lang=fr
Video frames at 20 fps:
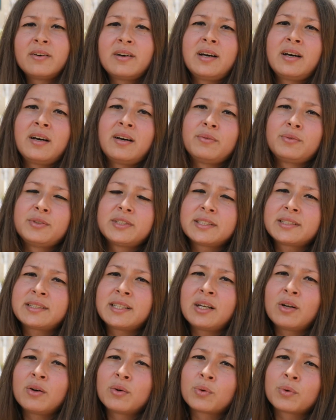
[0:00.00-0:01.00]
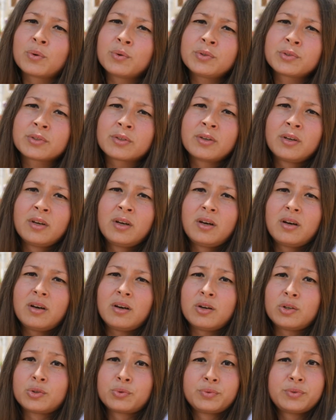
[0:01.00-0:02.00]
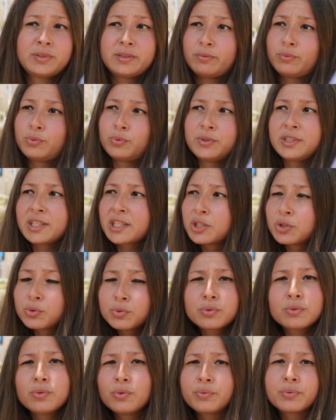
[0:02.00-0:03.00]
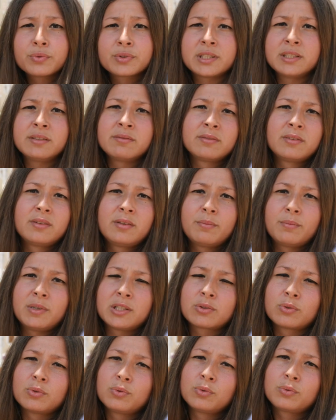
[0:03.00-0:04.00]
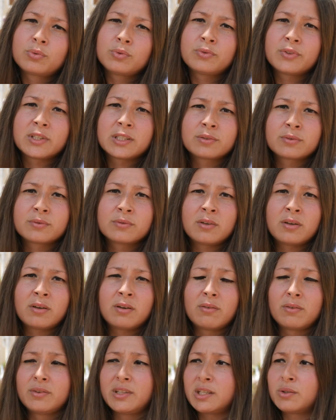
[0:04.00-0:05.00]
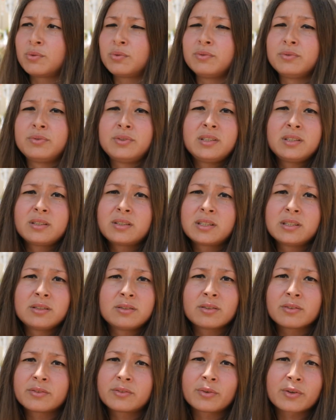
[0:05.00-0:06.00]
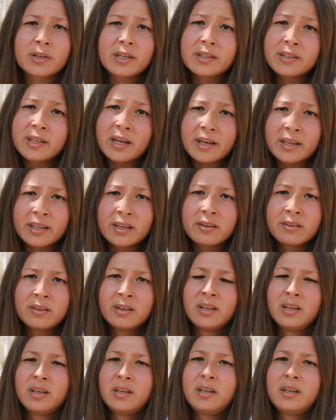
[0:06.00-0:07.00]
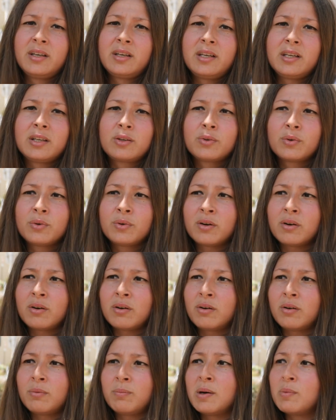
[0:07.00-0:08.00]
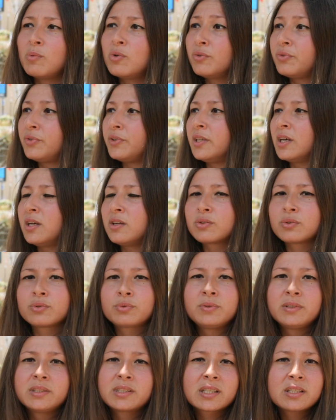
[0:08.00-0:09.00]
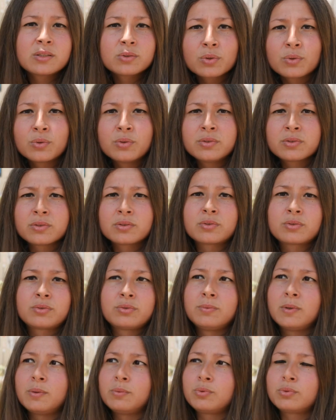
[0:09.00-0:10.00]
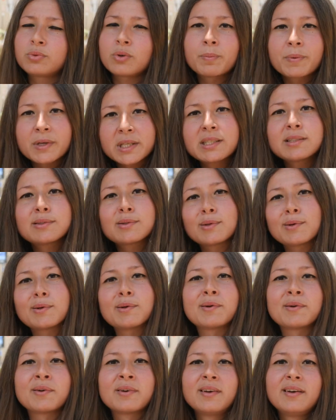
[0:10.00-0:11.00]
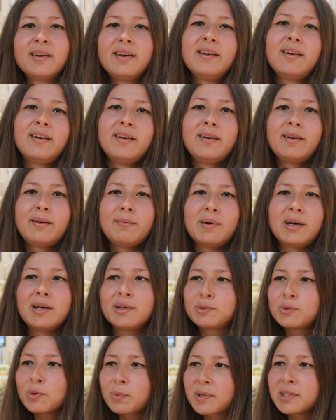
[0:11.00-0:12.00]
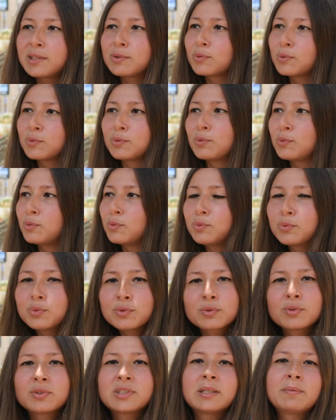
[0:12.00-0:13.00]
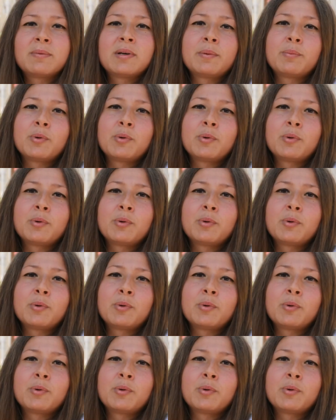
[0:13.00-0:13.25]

à vous installer en Creuse, je vous dirais juste de foncer parce que de toute façon, euh, on n'a qu'une vie, qui ne tente rien à rien, et que euh, bah, moi, au final, j'en suis très heureuse. Je suis même surprise, euh, bah, surprise de, tout ce que ça m'a